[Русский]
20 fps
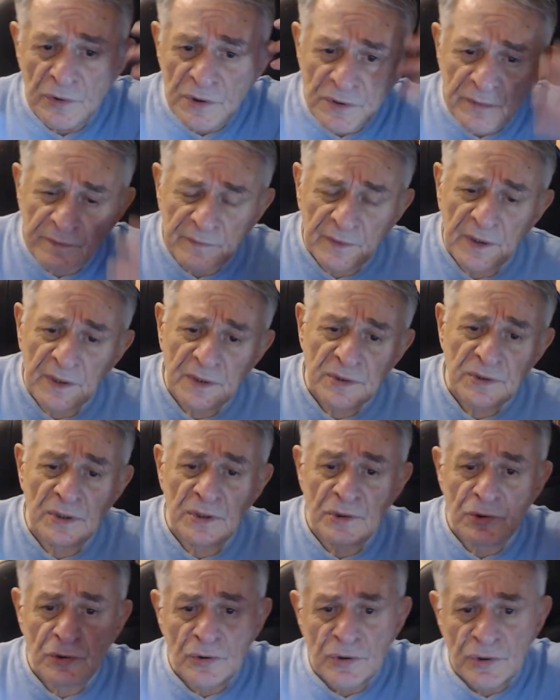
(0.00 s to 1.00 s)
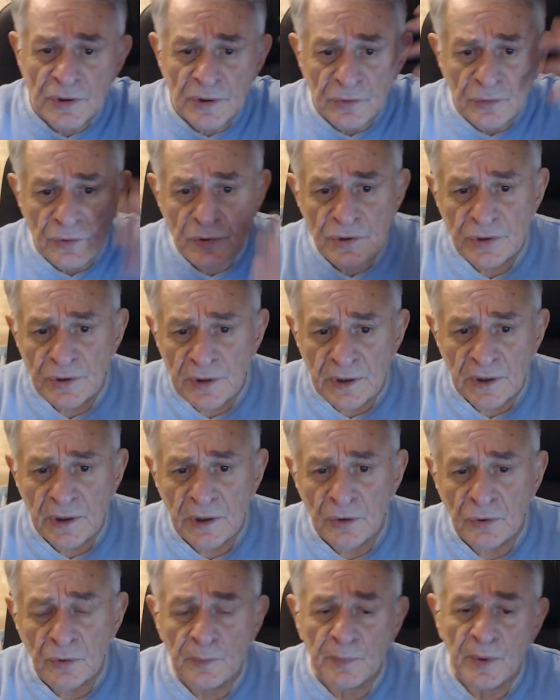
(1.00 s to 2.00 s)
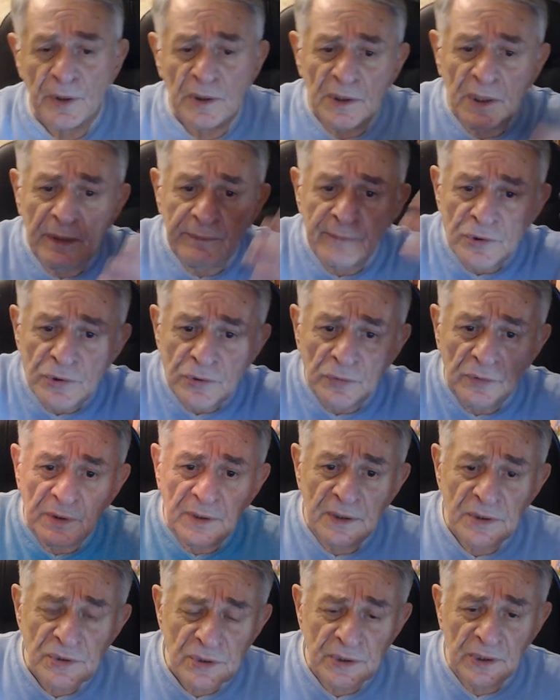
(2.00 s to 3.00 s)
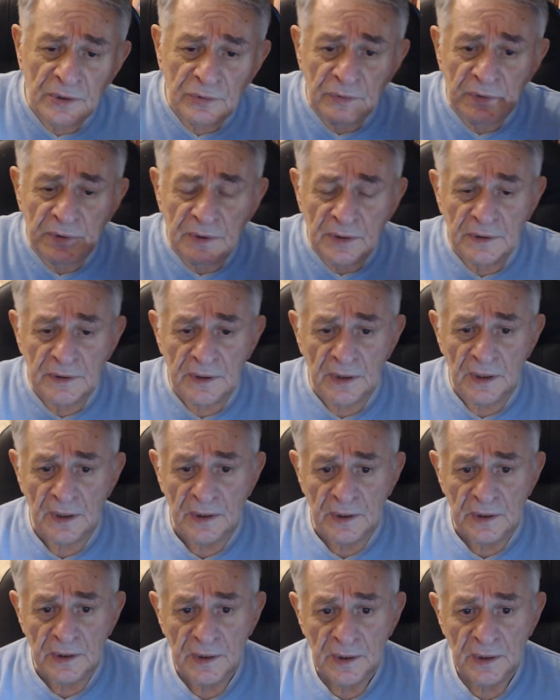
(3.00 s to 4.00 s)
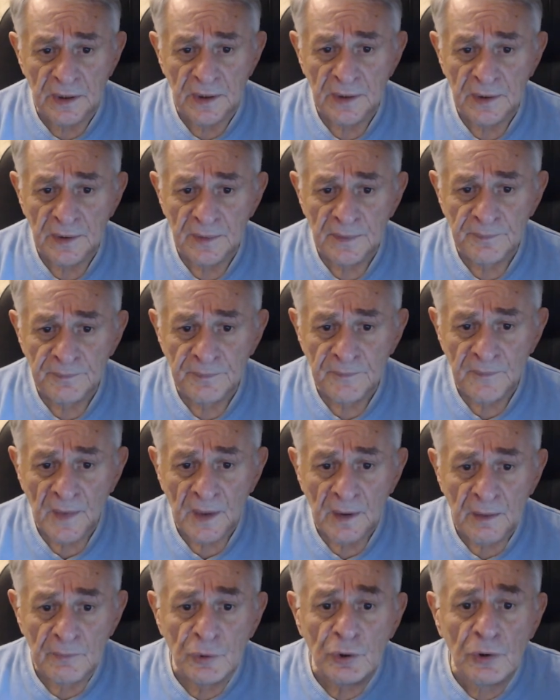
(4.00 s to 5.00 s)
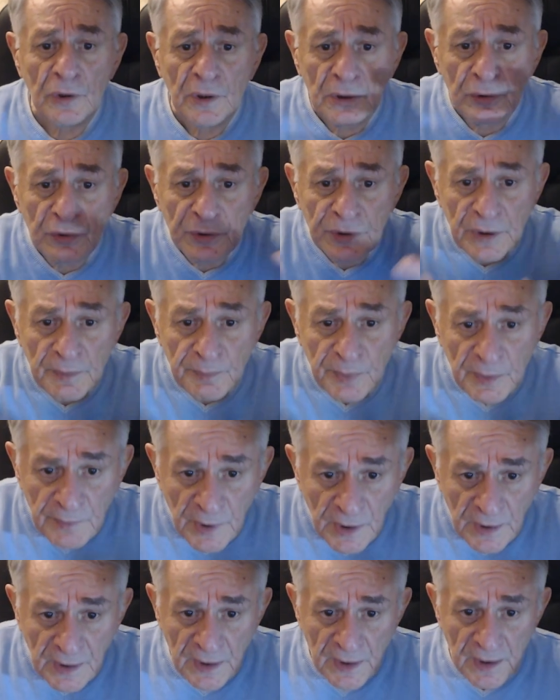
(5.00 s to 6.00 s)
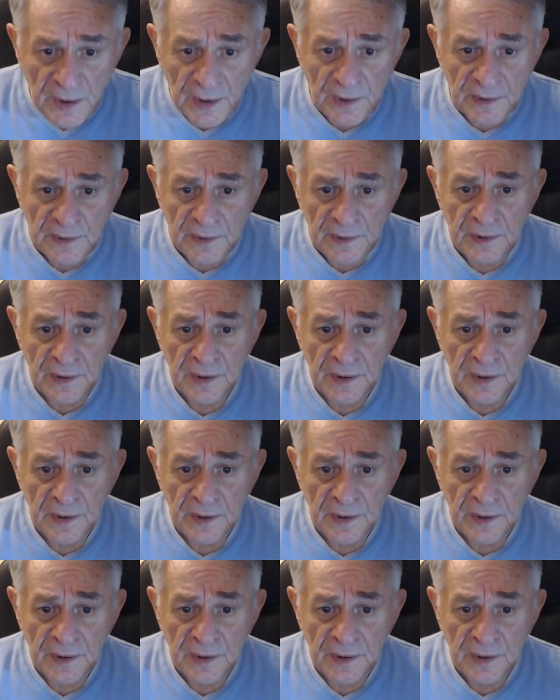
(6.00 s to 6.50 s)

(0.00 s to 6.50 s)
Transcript: «Известие», «Социндустрию», «Парламентскую газету» и так далее. Много людей помогали,